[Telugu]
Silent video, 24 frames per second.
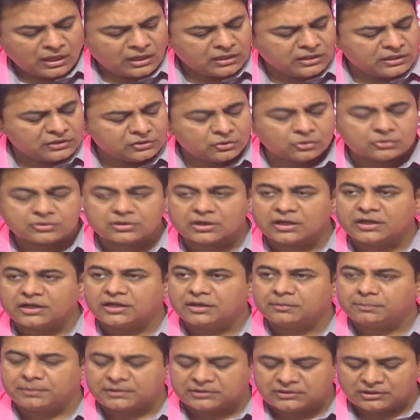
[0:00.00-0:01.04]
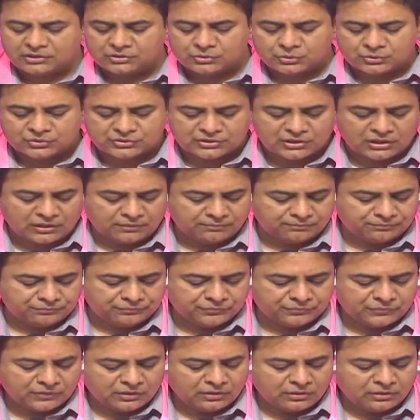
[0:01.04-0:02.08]
నాలుగైదు రోజులుగా ఏ పత్రిక చూసినా
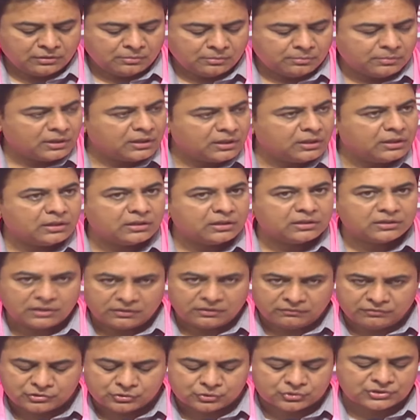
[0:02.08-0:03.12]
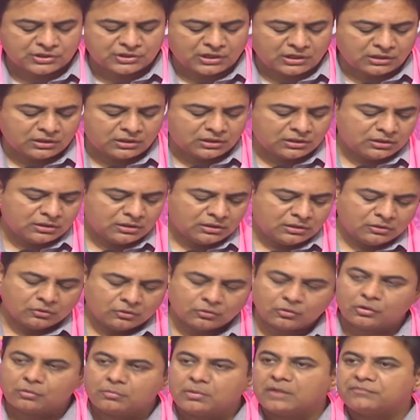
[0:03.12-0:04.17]
మరి టీవీ చూసినా
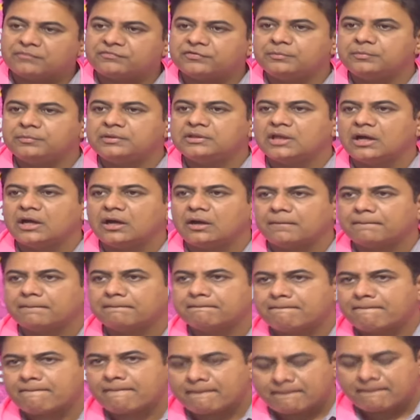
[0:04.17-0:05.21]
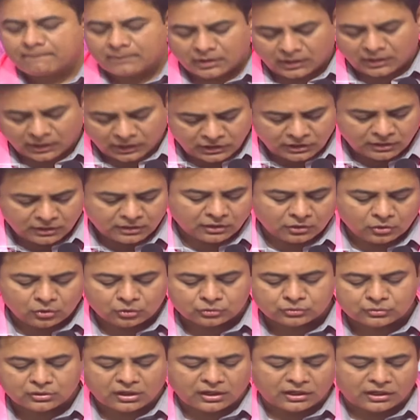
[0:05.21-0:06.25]
రుణమాఫీ మీద రై
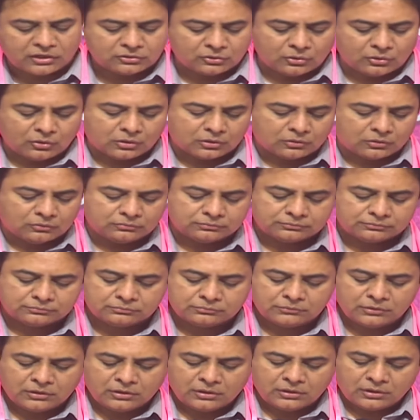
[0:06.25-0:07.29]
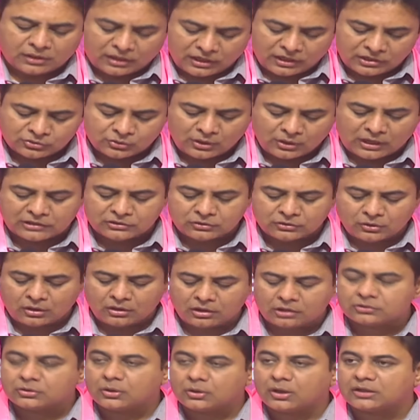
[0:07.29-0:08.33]
రగులుతున్న రైతు లోకం రైతు
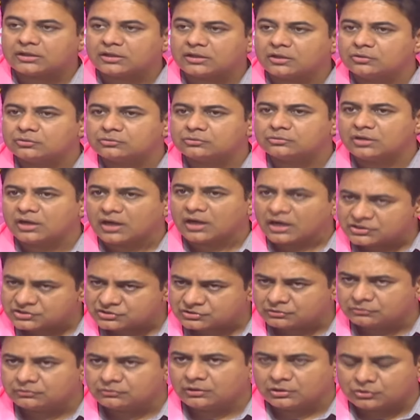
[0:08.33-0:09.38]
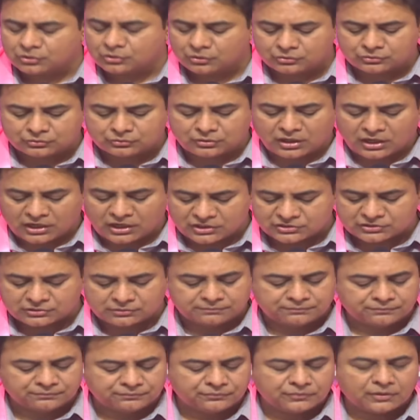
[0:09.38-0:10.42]
ఆందోళనలతో అట్టడుగుతున్న రాష్ట్రం అట్టుడుకుతున్న
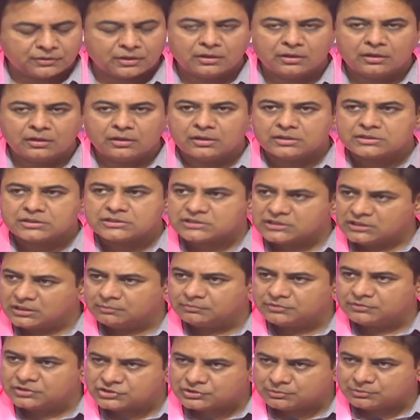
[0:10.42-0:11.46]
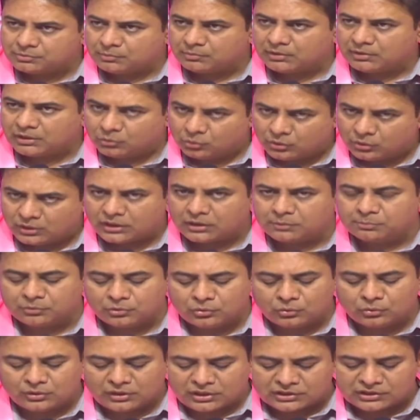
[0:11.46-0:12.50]
రాష్ట్రం సీఎం దిష్టిబొమ్మల
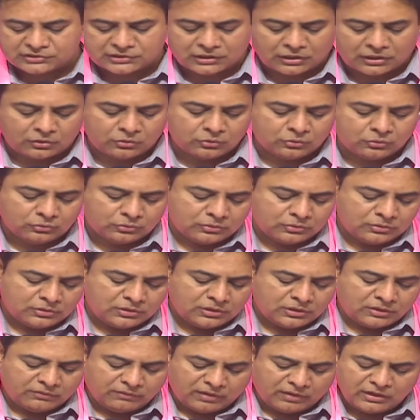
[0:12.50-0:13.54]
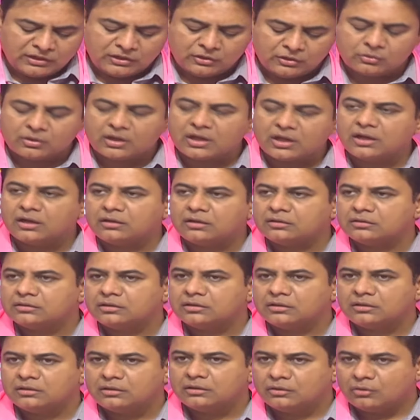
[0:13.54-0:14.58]
ఊరేగింపులు నిరసనలు ఇవన్నీ కూడా
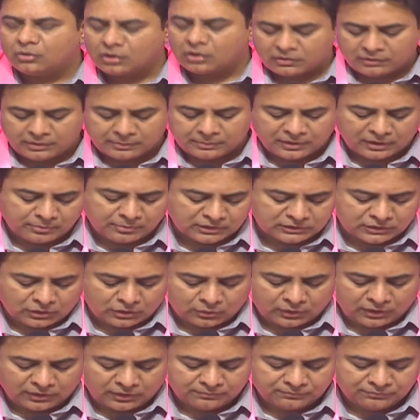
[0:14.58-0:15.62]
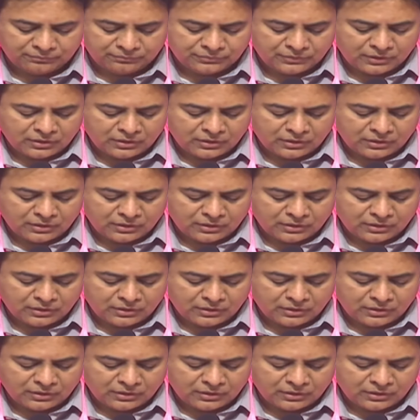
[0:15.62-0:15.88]
ఒకవైపు కనబడతా ఉన్నాయి